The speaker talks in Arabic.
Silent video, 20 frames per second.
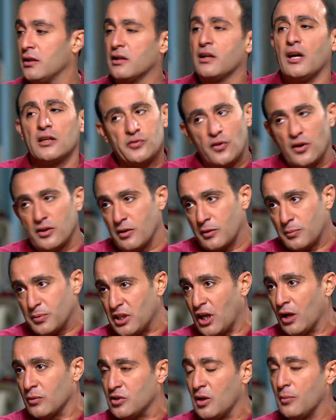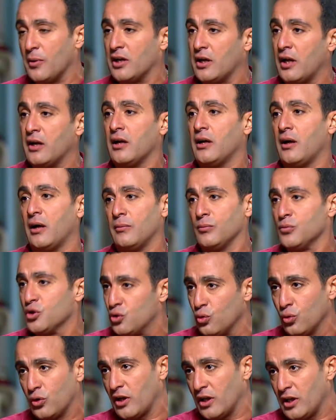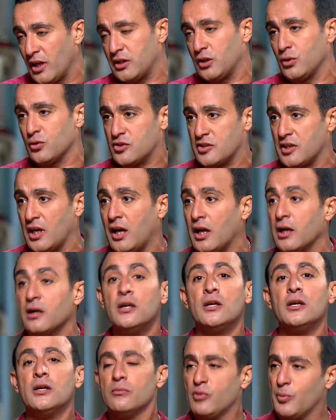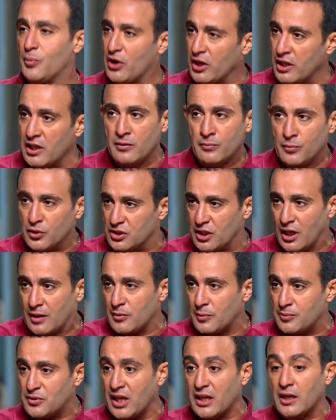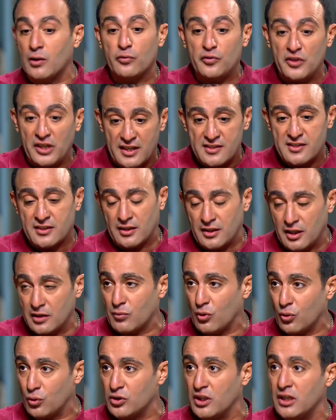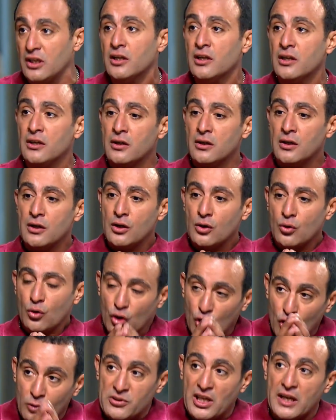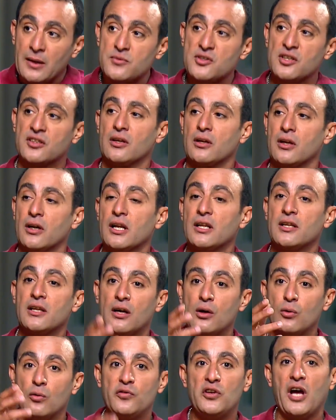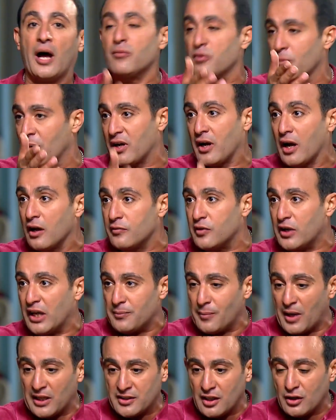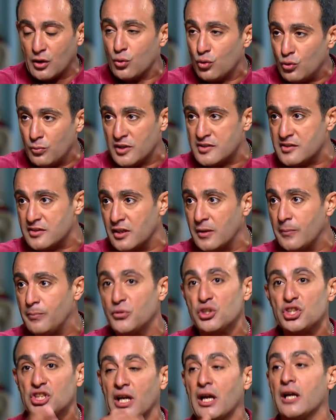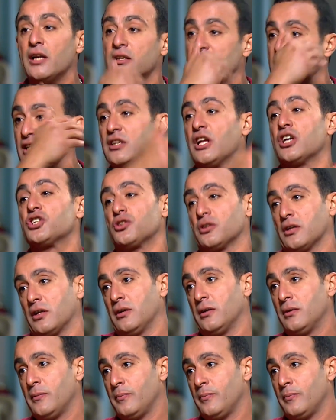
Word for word: الجاد فاذر بتاعهم طبعا عم الطوخي الله يديله الصحه طبعا. آه. ابراهيم بالطاقم بتاعنا وفي ناس كتير موجودين كلهم تلامذه الراجل ده وفي عمرو مجايفر احنا عندنا كرو مصري آه، بيشتغل آه مجايفر ده